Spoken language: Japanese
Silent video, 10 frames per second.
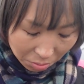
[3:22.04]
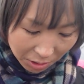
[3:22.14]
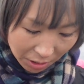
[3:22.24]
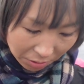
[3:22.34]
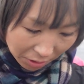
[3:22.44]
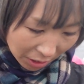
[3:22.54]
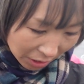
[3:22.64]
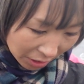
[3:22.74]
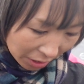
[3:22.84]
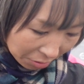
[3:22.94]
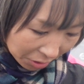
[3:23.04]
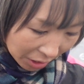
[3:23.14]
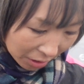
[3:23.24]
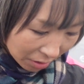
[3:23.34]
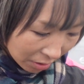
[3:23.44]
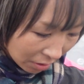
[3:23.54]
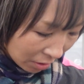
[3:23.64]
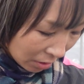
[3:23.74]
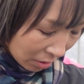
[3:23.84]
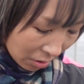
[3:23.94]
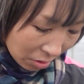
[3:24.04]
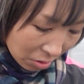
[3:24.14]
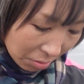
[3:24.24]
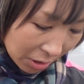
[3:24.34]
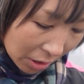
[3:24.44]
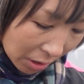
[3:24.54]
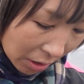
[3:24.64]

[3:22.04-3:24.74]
と見せるね、いい例をね、伸びちゃっ